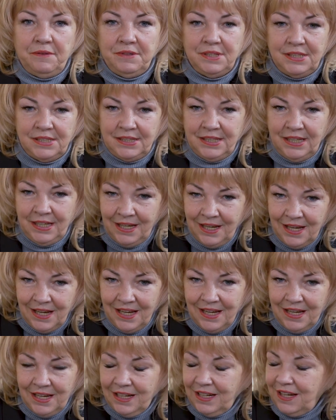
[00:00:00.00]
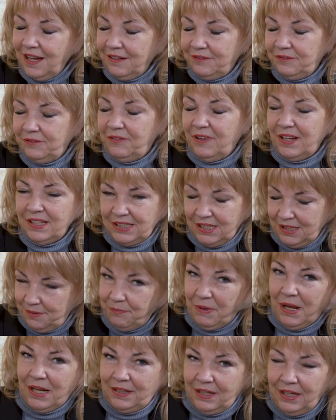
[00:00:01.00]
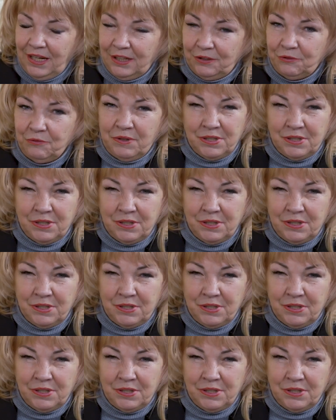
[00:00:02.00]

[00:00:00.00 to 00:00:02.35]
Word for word: вести как в 25 лет.